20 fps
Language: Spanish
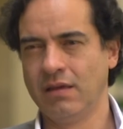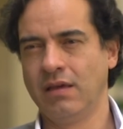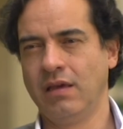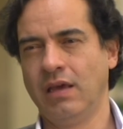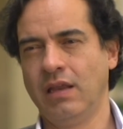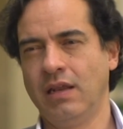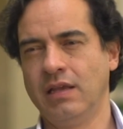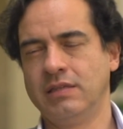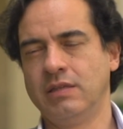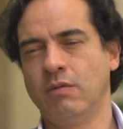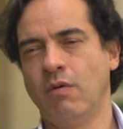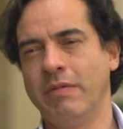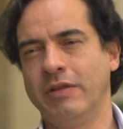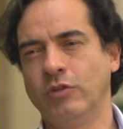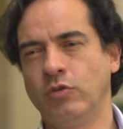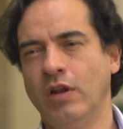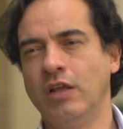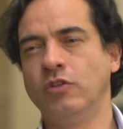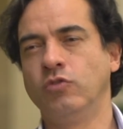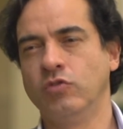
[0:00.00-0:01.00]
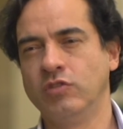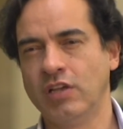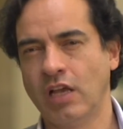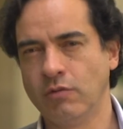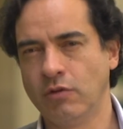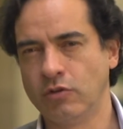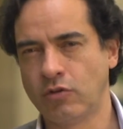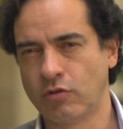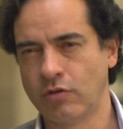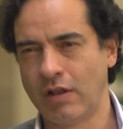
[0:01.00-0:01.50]
En este momento el entusiasmo
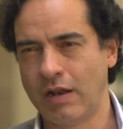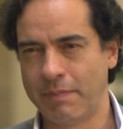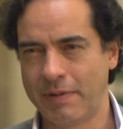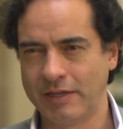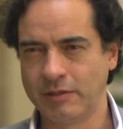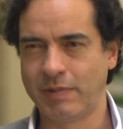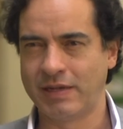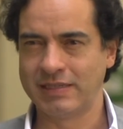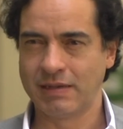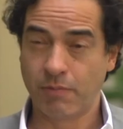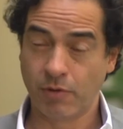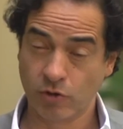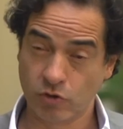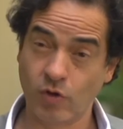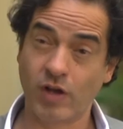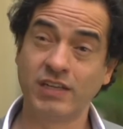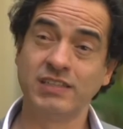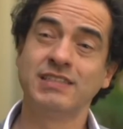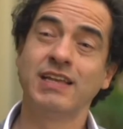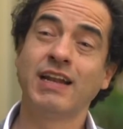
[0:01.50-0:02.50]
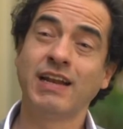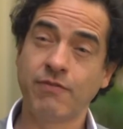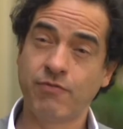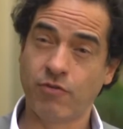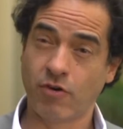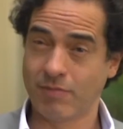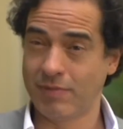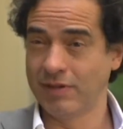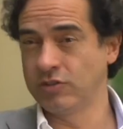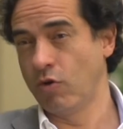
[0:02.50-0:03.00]
en torno a la paz pasa por todas esas
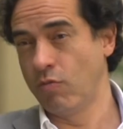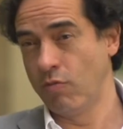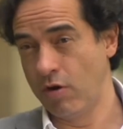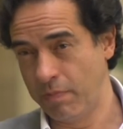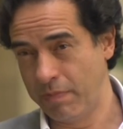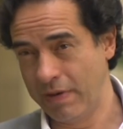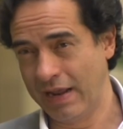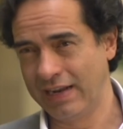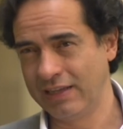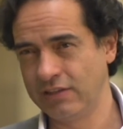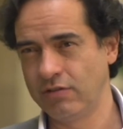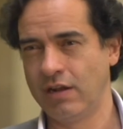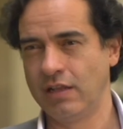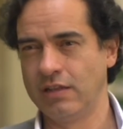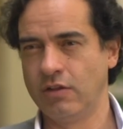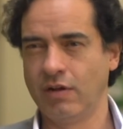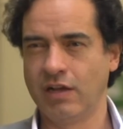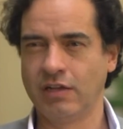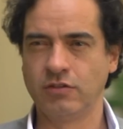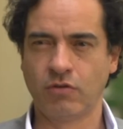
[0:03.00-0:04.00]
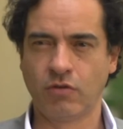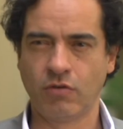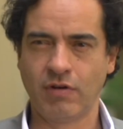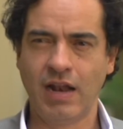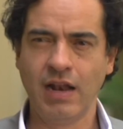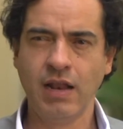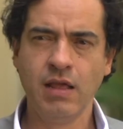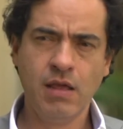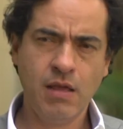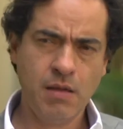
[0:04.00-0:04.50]
reformas como el Plan Nacional de Educación Rural,